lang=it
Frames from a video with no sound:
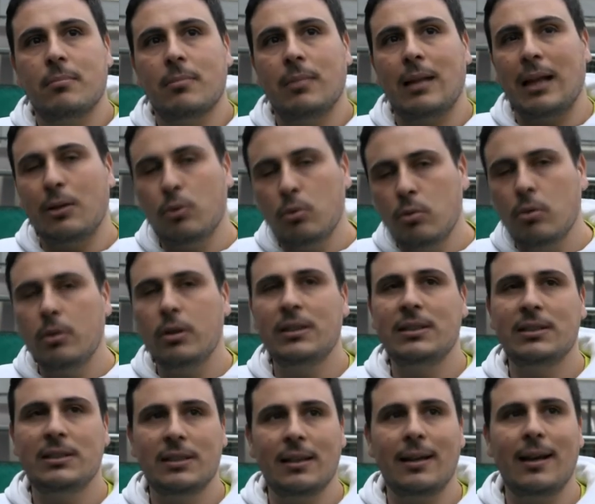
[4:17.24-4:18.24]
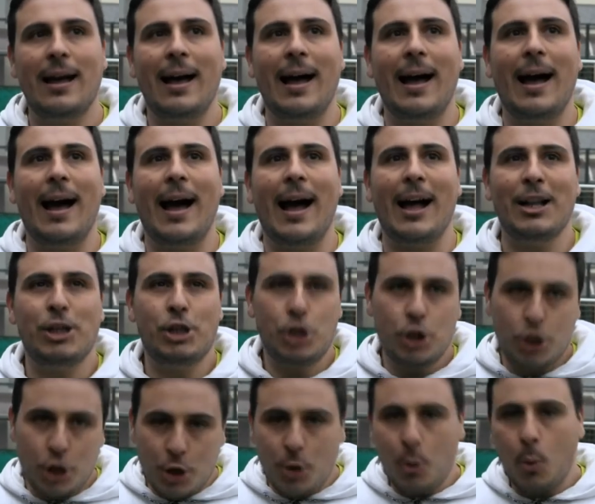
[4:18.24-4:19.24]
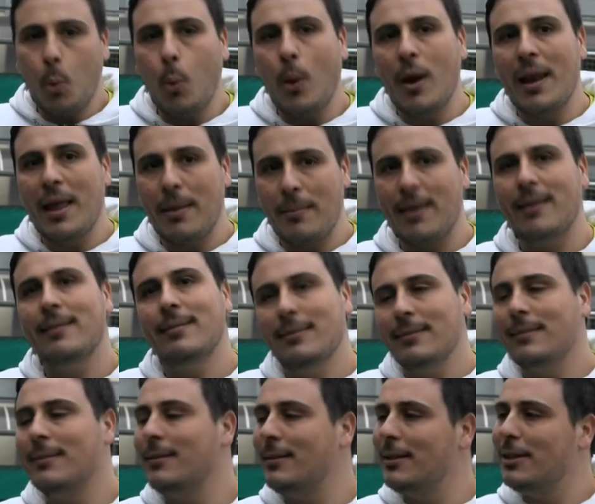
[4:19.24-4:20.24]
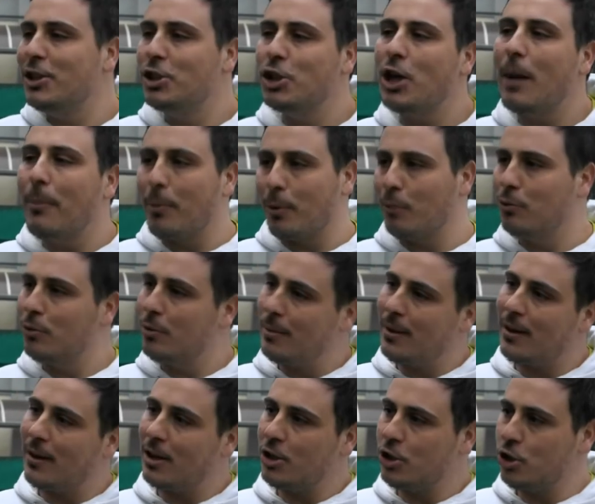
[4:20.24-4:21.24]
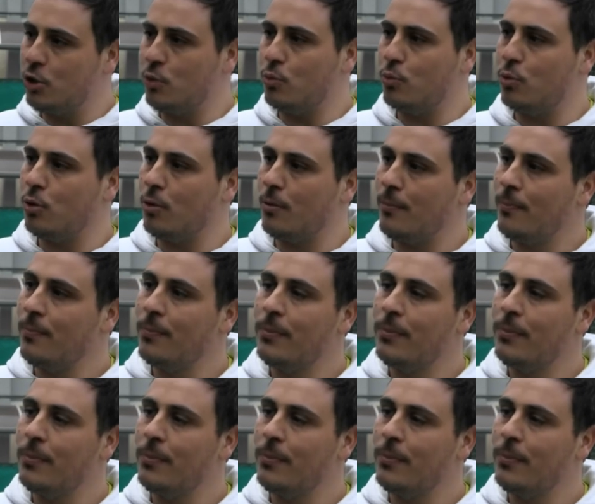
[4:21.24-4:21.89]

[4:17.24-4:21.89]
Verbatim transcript: la Turris ha 5 elementi già pronti per la C1,